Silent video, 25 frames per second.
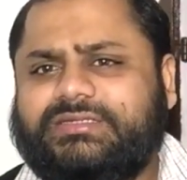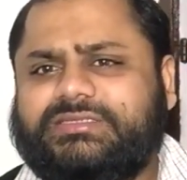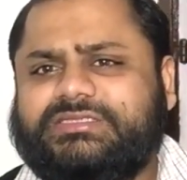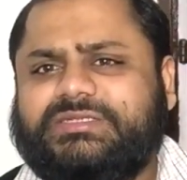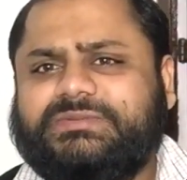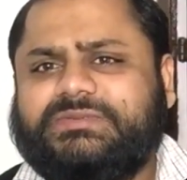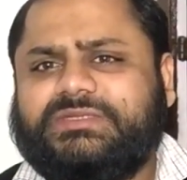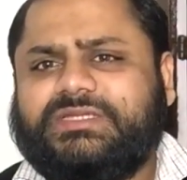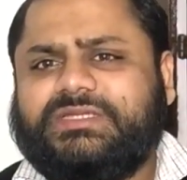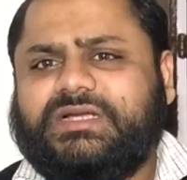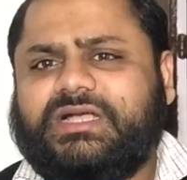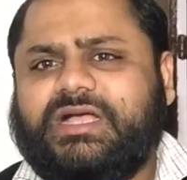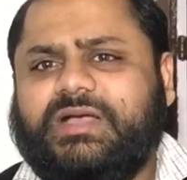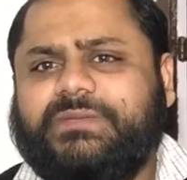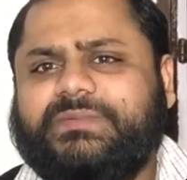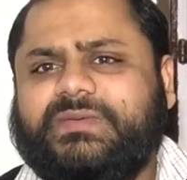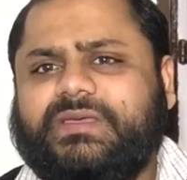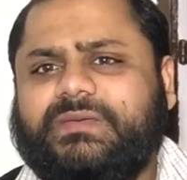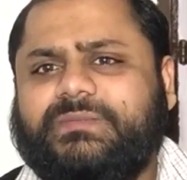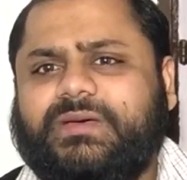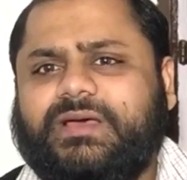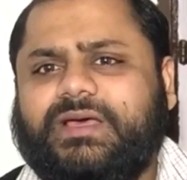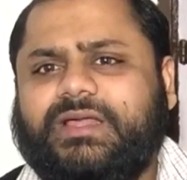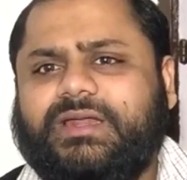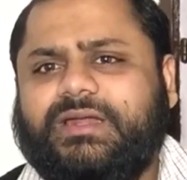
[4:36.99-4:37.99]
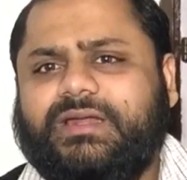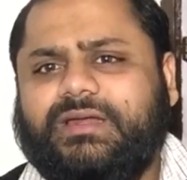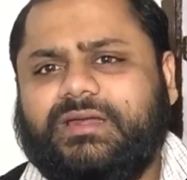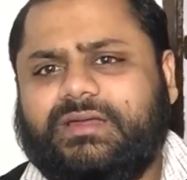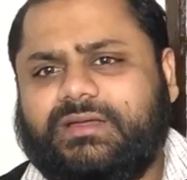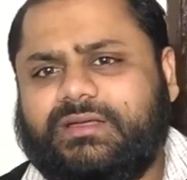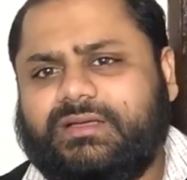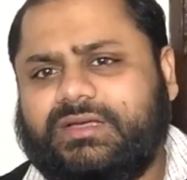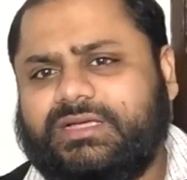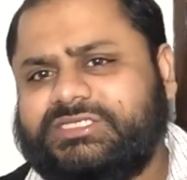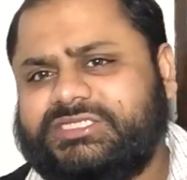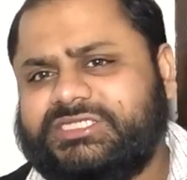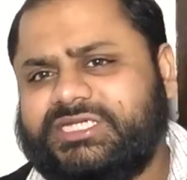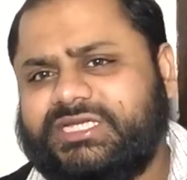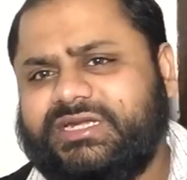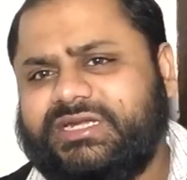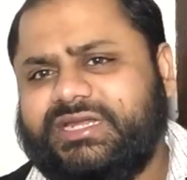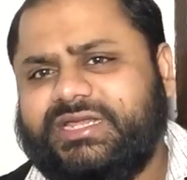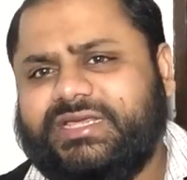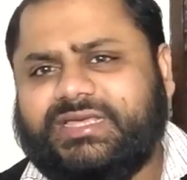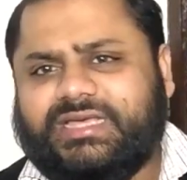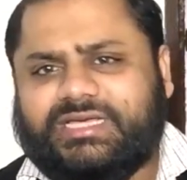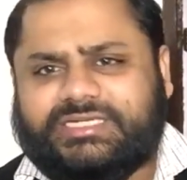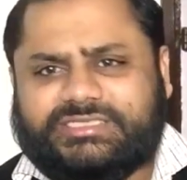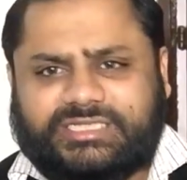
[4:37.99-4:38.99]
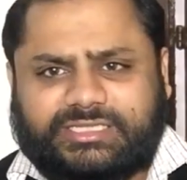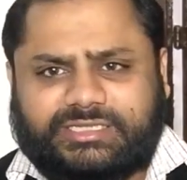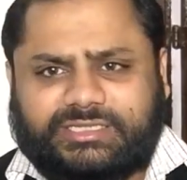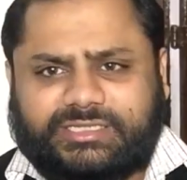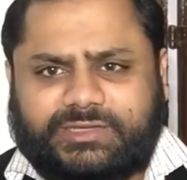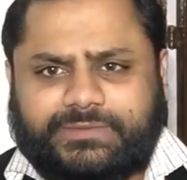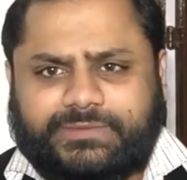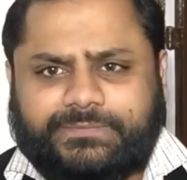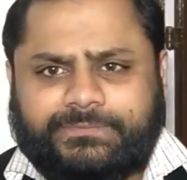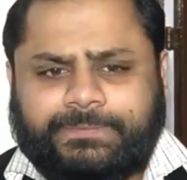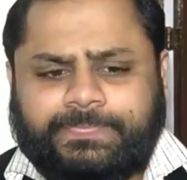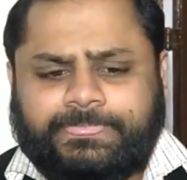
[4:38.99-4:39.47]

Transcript: जब तक आपके बाल अच्छे नहीं आ जाते